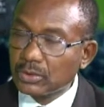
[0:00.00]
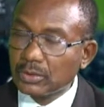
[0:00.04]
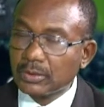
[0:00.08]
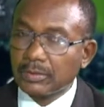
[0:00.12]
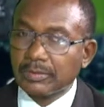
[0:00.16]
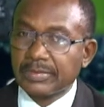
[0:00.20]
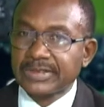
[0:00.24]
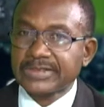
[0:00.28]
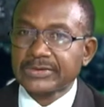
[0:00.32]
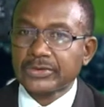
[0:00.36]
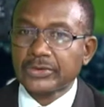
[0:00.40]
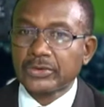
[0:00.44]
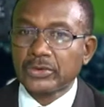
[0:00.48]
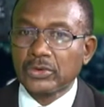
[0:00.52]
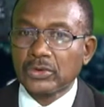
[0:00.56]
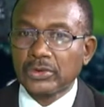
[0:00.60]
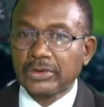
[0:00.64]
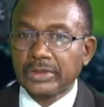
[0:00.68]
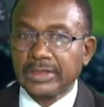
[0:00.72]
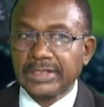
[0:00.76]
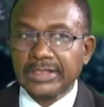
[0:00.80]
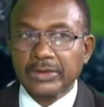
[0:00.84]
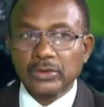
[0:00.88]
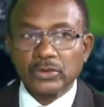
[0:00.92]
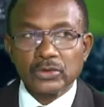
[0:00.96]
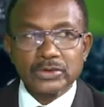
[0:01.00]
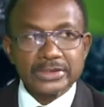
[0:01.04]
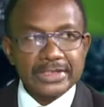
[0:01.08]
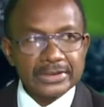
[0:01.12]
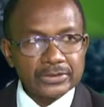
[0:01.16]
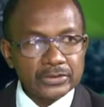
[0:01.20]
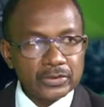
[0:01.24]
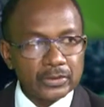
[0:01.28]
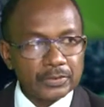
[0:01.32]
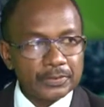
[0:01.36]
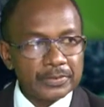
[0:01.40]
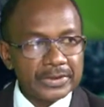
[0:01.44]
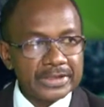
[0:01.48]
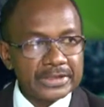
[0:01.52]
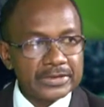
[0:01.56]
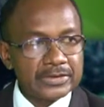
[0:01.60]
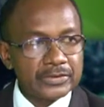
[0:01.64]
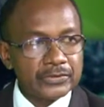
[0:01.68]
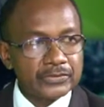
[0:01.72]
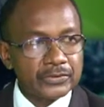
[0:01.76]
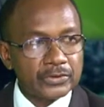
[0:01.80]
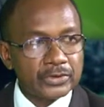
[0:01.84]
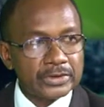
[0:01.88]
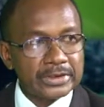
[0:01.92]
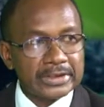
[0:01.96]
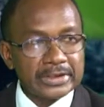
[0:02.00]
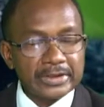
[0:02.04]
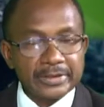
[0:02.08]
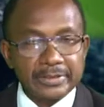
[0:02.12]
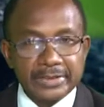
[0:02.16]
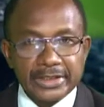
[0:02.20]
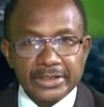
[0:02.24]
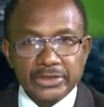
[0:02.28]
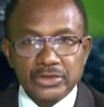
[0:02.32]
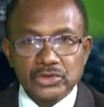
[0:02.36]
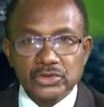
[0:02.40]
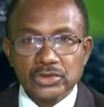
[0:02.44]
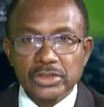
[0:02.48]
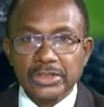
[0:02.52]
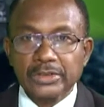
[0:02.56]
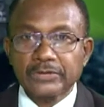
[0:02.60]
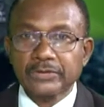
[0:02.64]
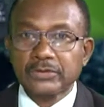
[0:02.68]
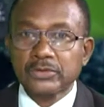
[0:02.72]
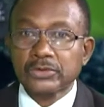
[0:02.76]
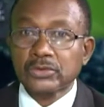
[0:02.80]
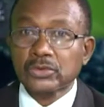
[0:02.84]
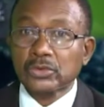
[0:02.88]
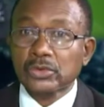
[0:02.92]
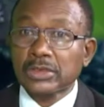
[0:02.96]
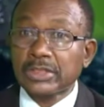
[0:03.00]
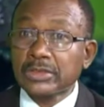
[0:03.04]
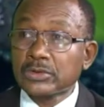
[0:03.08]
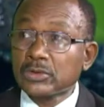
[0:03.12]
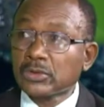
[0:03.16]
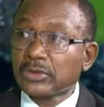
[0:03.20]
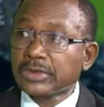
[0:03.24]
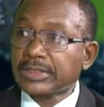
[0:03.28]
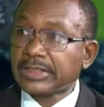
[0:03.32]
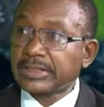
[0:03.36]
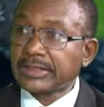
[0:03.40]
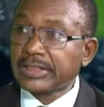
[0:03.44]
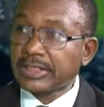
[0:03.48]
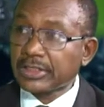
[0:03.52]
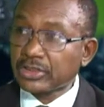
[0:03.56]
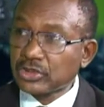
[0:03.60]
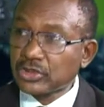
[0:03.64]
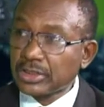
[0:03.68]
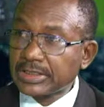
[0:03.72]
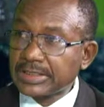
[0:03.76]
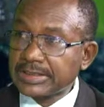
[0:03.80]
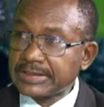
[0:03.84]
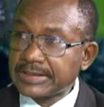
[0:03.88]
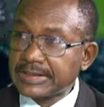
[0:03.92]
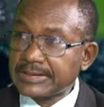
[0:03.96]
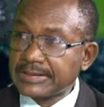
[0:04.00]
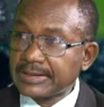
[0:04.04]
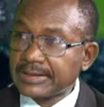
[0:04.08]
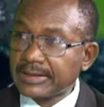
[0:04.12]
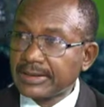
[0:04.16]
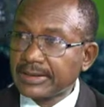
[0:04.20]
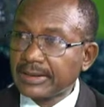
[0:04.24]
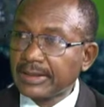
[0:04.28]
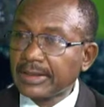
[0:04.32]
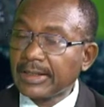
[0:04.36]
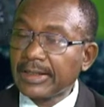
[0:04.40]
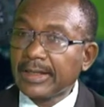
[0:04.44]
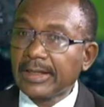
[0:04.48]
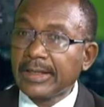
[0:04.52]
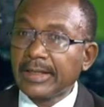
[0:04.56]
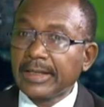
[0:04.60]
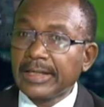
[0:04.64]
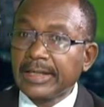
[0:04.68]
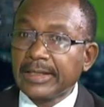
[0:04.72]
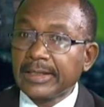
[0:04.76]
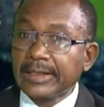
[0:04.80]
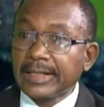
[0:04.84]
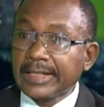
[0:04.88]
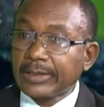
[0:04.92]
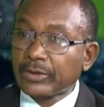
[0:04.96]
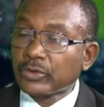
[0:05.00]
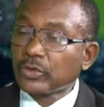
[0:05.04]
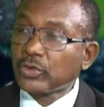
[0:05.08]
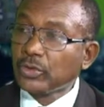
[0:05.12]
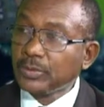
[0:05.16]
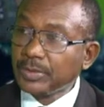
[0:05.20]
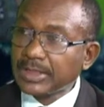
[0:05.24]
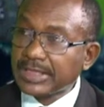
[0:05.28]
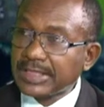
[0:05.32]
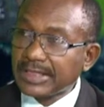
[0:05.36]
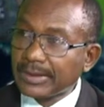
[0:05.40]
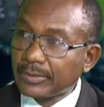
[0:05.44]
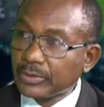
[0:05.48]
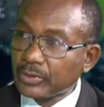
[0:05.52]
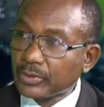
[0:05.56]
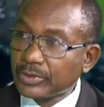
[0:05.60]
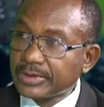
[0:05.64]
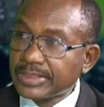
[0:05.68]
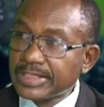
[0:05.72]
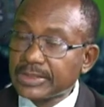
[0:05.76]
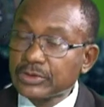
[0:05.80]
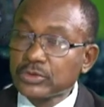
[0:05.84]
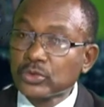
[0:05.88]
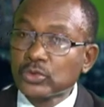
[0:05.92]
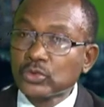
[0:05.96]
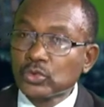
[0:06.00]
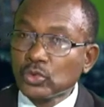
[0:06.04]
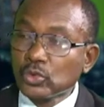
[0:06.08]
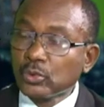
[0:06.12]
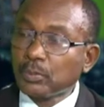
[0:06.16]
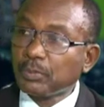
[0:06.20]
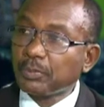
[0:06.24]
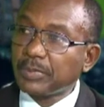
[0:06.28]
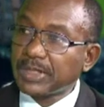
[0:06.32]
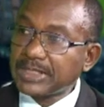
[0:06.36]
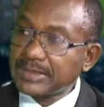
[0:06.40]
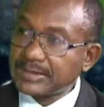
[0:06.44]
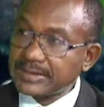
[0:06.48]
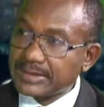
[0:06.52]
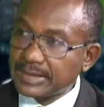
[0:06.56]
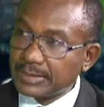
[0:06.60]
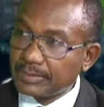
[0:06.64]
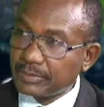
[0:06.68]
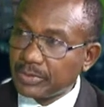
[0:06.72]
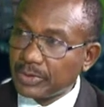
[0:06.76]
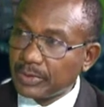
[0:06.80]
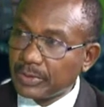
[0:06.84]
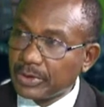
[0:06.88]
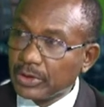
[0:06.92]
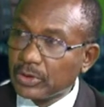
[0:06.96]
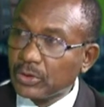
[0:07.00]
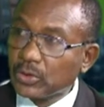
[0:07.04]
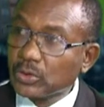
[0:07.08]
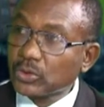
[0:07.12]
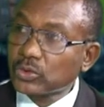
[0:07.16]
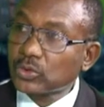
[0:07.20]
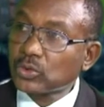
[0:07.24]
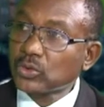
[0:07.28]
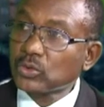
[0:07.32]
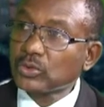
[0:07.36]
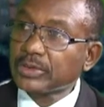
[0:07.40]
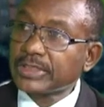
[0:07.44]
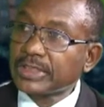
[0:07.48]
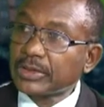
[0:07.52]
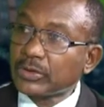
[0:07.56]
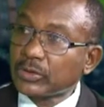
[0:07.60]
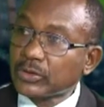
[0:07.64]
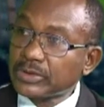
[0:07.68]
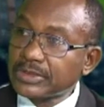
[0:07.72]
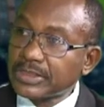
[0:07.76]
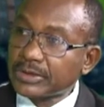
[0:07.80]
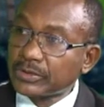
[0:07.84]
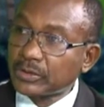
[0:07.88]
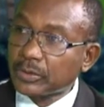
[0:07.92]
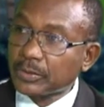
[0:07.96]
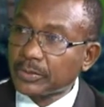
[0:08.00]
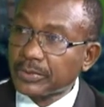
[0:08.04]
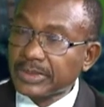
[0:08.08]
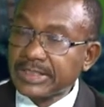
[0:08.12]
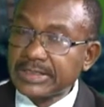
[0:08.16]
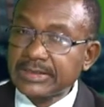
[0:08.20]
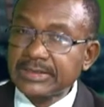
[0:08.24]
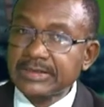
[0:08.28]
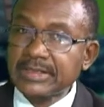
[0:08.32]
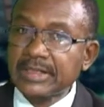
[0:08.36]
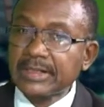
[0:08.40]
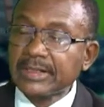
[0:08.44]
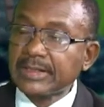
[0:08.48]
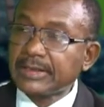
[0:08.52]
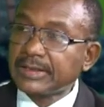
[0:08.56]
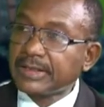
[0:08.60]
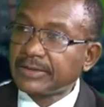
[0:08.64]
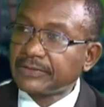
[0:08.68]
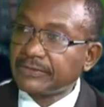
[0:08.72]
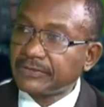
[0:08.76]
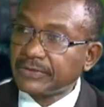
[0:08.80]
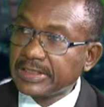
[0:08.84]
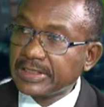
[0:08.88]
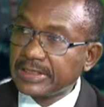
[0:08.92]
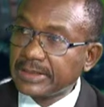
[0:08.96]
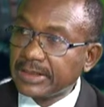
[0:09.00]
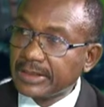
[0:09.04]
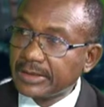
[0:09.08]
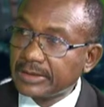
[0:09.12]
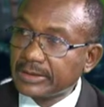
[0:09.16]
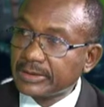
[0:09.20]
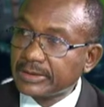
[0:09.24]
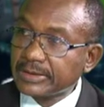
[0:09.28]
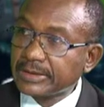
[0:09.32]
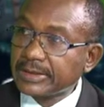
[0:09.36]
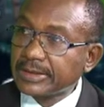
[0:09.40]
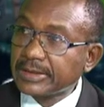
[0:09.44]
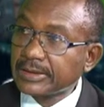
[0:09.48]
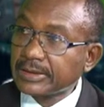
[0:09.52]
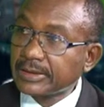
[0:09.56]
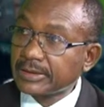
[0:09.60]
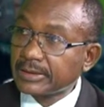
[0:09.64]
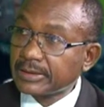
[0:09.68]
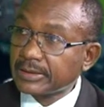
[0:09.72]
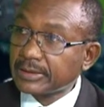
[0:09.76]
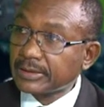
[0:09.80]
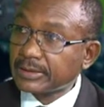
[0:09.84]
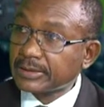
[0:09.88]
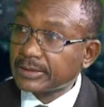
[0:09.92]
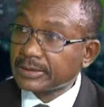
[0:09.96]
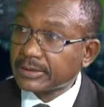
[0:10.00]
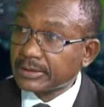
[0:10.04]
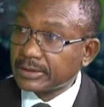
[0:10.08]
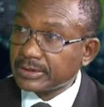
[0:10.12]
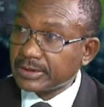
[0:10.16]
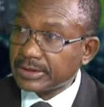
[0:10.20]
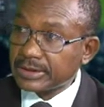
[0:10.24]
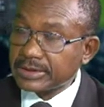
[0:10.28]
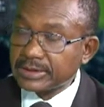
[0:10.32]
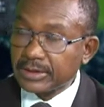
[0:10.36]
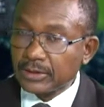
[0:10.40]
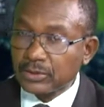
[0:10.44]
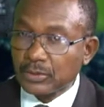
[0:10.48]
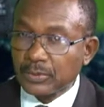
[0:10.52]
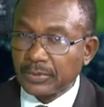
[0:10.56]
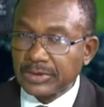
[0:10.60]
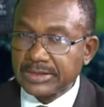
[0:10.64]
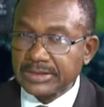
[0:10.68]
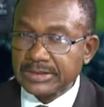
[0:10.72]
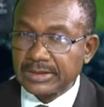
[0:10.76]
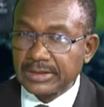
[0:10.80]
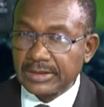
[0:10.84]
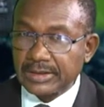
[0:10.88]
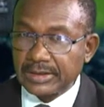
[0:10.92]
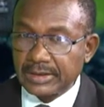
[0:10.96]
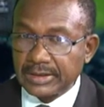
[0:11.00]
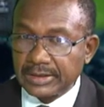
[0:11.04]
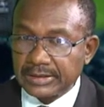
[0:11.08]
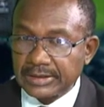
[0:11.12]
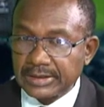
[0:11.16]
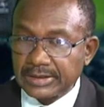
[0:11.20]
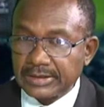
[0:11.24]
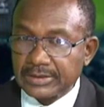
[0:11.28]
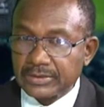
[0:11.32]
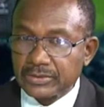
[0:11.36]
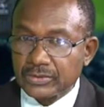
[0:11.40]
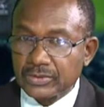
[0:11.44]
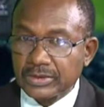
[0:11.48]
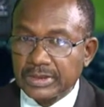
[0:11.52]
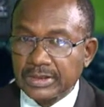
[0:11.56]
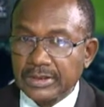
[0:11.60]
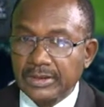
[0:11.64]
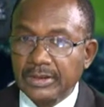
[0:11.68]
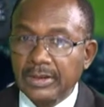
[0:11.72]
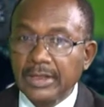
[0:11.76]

Parce que les grosses entreprises font des démarches, et elles ont de l'argent nécessaire, et l'économie camerounaise ne tourne pas simplement autour des grosses entreprises, des filiales, des, euh, entreprises internationales.